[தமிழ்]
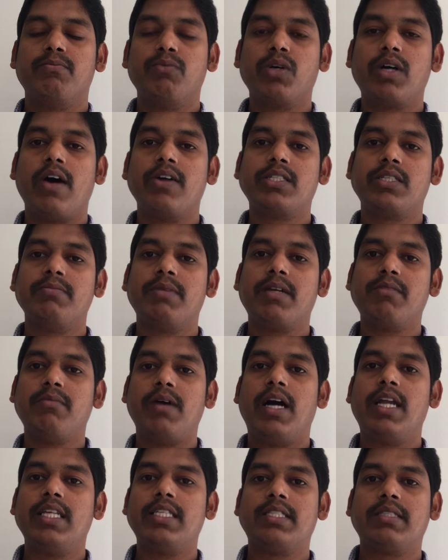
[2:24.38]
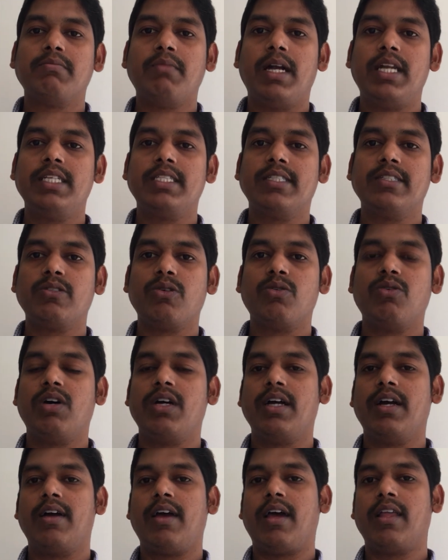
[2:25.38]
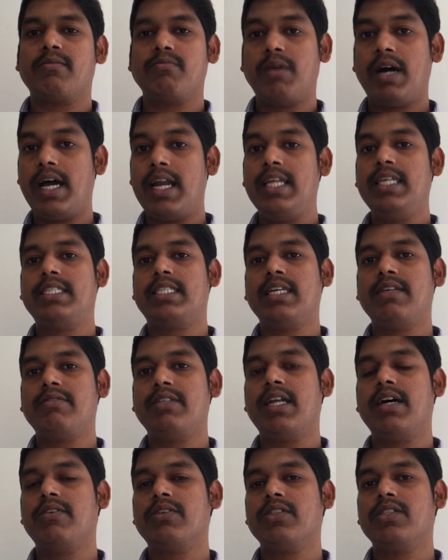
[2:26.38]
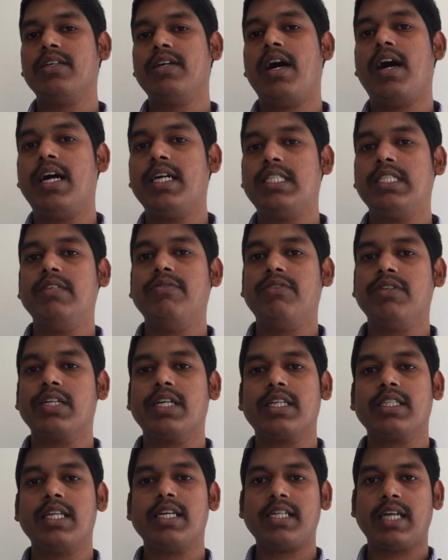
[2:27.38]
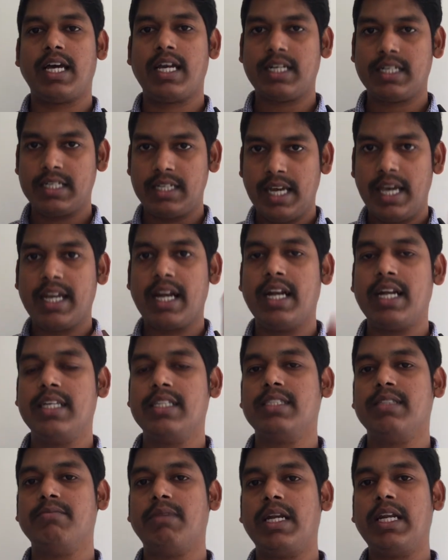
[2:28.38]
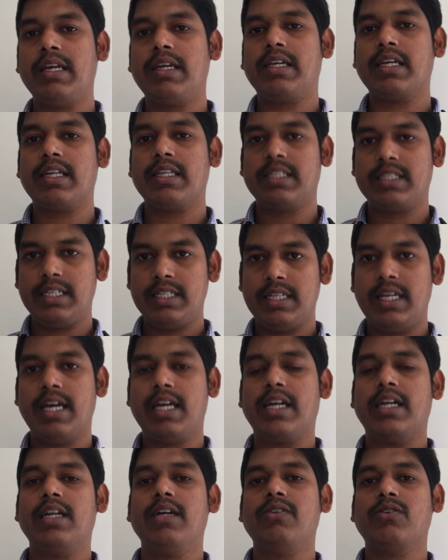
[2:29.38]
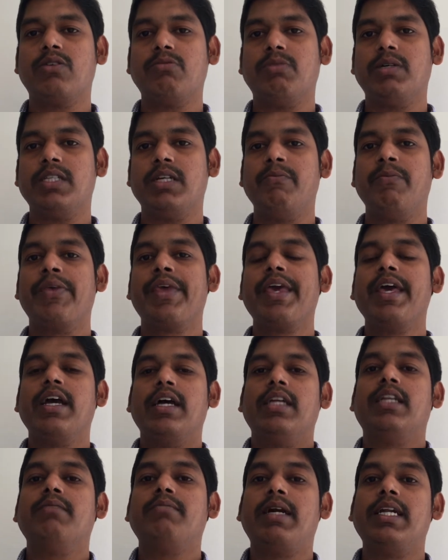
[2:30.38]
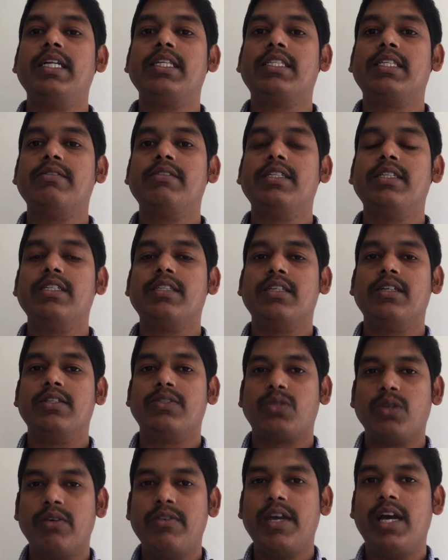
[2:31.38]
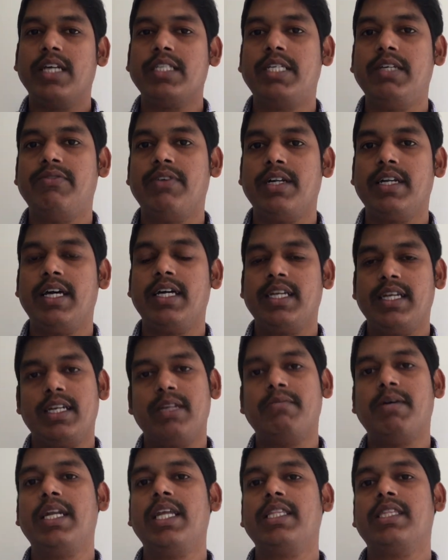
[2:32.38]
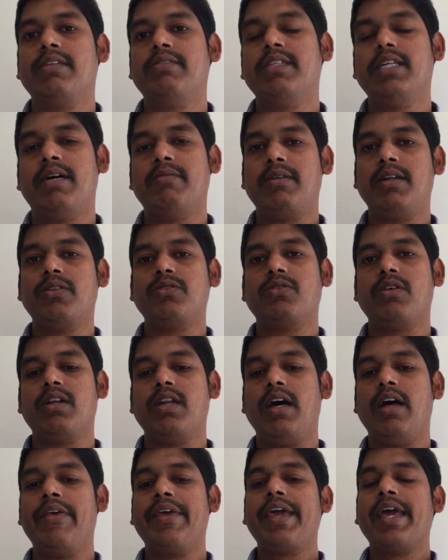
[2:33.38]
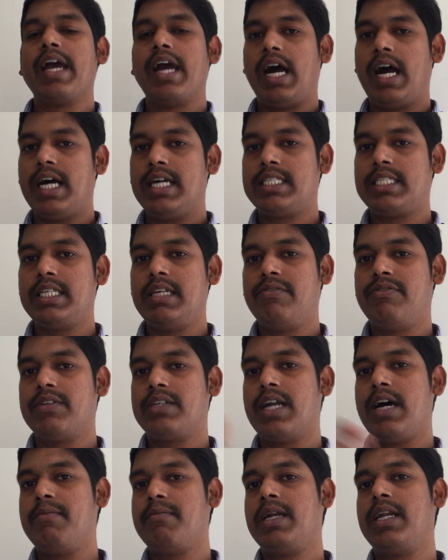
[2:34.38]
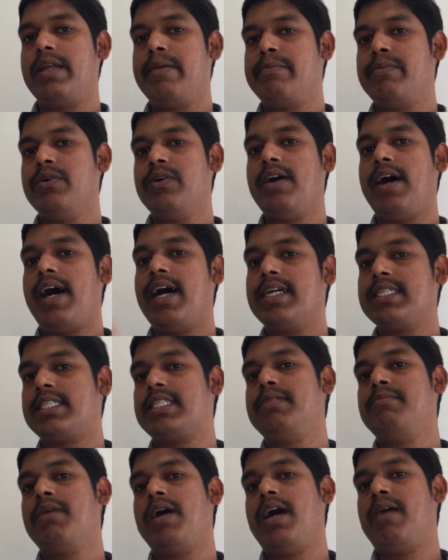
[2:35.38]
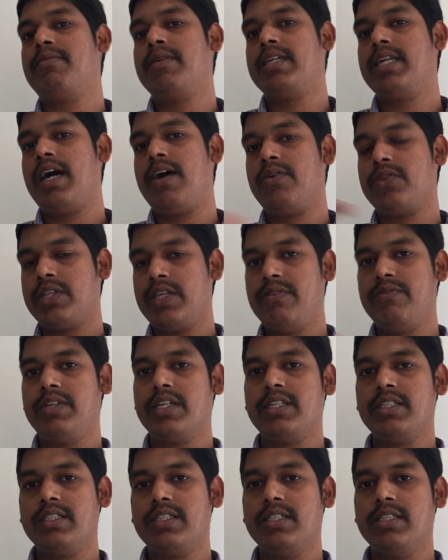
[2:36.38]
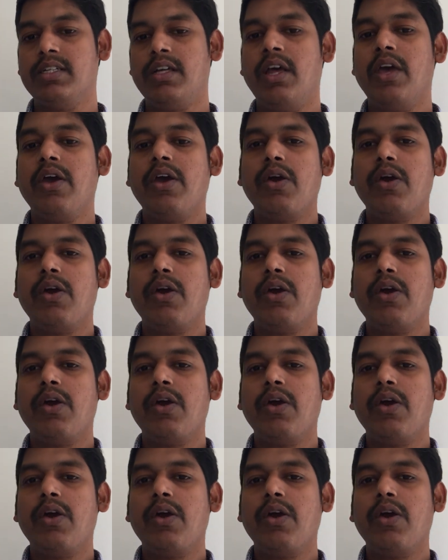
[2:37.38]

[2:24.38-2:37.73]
முக்காசி பேர் மாலிஸ் மாலிஸ்ன்னு சொல்லுவாங்க மாலிஸை விட வந்து ஆசிஃப்ங்கிறது தான் கரெக்ட் நேரான இது மன்னிக்கிறதுக்கு நேரான ஒரு பதம் என்ன மன்னித்து விடு சோவி ஆசிஃபானா என்ன மன்னித்து விடு அப்படின்னு சொல்லலாம் ஆசிஃபுண்டா மன்னிப்பு ஆசிமா அப்படின்டா வந்து விருந்து